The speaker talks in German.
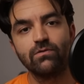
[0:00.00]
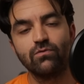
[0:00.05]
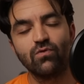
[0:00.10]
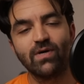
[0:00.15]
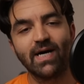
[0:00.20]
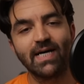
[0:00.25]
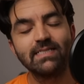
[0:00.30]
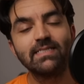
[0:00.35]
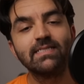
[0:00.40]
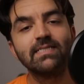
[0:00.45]
Du
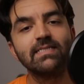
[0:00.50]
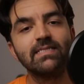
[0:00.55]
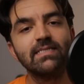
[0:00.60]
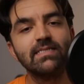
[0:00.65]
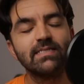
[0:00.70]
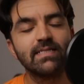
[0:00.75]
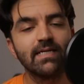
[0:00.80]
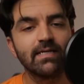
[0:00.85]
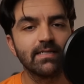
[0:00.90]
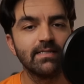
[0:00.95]
kannst dich
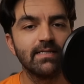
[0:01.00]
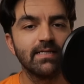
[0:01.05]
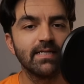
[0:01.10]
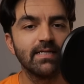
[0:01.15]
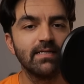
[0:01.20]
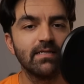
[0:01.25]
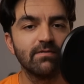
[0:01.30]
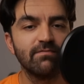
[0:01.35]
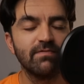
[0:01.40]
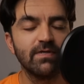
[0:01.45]
nicht daran
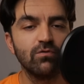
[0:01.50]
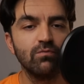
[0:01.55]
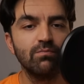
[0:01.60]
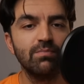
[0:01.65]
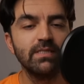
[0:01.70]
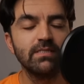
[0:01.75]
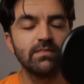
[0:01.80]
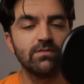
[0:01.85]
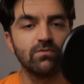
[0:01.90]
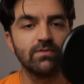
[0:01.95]
erinnern, wer du
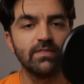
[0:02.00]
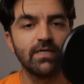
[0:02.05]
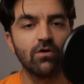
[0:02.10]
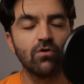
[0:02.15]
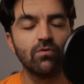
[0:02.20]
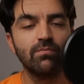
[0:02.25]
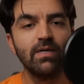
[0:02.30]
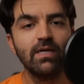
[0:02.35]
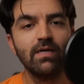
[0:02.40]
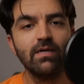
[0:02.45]
bist, und
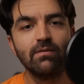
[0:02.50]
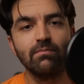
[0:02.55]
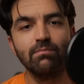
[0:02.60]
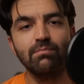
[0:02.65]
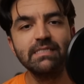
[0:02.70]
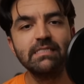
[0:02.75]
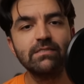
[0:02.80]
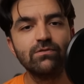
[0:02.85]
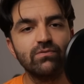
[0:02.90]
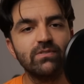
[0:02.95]
darum
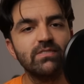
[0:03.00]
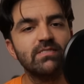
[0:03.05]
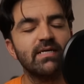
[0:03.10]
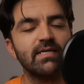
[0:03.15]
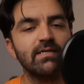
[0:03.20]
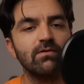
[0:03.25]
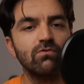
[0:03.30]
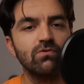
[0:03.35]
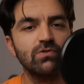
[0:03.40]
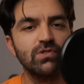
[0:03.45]
bist du
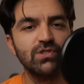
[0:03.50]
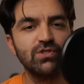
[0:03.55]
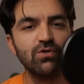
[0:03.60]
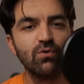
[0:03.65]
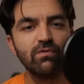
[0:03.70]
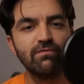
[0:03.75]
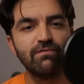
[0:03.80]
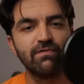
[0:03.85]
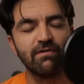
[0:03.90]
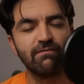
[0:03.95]
dieser
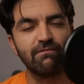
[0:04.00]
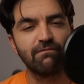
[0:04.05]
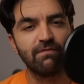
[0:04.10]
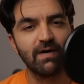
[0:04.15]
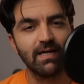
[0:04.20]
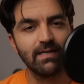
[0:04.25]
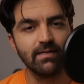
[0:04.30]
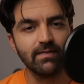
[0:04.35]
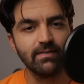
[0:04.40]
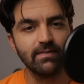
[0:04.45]
Illusion
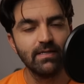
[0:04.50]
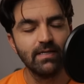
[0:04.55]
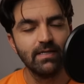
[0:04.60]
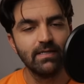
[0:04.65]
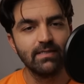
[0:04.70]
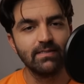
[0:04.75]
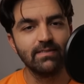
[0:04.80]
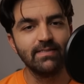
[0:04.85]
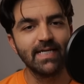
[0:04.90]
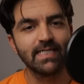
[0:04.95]
verfallen,
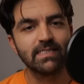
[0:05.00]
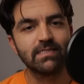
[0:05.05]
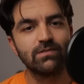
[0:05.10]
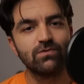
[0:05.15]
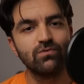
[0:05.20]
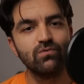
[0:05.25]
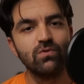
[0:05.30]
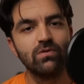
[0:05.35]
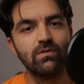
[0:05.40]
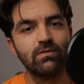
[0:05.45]
dass
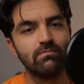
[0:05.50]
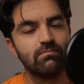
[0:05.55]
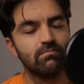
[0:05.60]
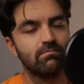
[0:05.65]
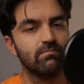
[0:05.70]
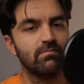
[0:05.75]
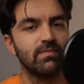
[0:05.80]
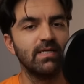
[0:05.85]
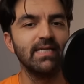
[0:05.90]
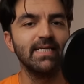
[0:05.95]
du
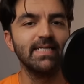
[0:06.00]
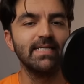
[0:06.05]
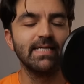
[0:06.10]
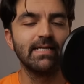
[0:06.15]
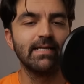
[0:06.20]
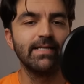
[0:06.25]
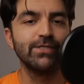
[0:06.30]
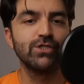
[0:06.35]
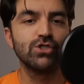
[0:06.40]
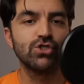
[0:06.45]

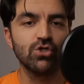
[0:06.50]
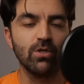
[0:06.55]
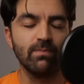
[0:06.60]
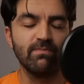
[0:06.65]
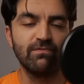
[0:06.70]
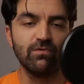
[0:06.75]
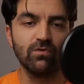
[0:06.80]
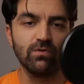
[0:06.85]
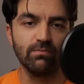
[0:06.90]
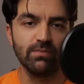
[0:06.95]
lediglich
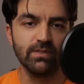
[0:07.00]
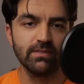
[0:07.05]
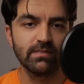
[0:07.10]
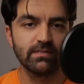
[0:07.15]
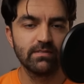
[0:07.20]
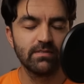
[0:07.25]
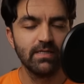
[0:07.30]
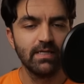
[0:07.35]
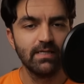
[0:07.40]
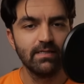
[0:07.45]
Schöpfung
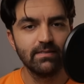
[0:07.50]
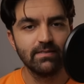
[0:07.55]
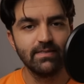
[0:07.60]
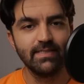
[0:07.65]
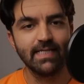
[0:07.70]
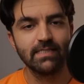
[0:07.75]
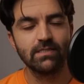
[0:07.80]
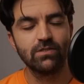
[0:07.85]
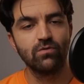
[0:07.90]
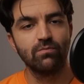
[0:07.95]
bist,
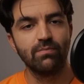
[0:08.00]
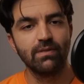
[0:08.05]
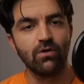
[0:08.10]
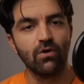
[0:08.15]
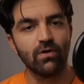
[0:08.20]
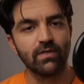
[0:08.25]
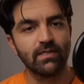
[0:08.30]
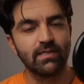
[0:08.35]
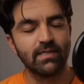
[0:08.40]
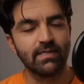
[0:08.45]
dass du
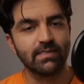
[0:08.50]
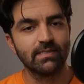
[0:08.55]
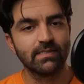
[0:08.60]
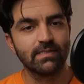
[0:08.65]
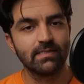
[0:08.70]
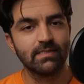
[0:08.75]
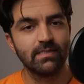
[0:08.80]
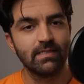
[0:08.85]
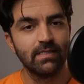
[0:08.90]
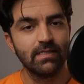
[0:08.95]
begonnen
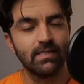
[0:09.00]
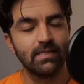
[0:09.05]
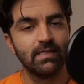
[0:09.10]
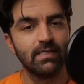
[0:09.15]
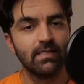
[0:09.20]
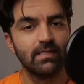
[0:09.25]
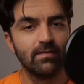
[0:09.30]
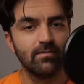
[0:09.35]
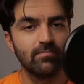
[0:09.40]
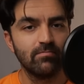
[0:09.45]
hast
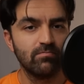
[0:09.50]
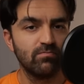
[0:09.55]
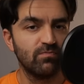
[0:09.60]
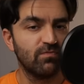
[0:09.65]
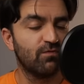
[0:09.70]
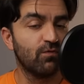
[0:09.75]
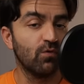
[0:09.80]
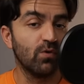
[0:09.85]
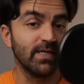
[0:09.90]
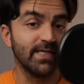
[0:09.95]

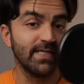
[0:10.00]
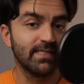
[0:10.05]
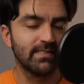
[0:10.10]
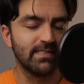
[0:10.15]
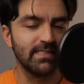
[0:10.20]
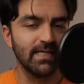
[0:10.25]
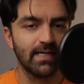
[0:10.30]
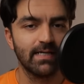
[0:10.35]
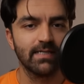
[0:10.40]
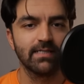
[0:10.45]
vor
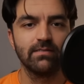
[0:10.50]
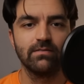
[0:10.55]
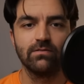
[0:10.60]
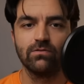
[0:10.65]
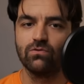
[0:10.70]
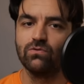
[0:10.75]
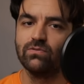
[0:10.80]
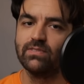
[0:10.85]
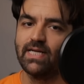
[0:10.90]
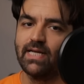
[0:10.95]
x Jahren
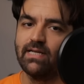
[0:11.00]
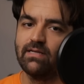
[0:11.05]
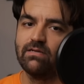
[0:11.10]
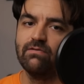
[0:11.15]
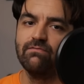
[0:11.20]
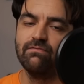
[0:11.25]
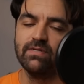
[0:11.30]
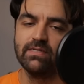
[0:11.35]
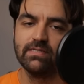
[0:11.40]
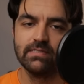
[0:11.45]
und
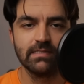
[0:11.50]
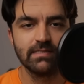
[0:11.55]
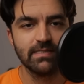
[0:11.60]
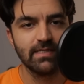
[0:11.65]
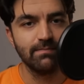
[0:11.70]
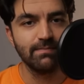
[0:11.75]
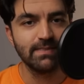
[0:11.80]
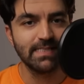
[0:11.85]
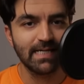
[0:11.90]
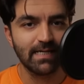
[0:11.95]
enden wirst
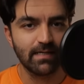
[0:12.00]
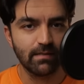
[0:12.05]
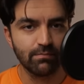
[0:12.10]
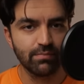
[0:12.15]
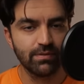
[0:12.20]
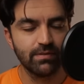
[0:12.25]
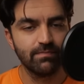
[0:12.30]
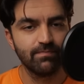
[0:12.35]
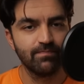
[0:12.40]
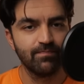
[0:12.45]
im
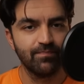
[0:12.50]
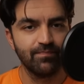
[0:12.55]
Grab.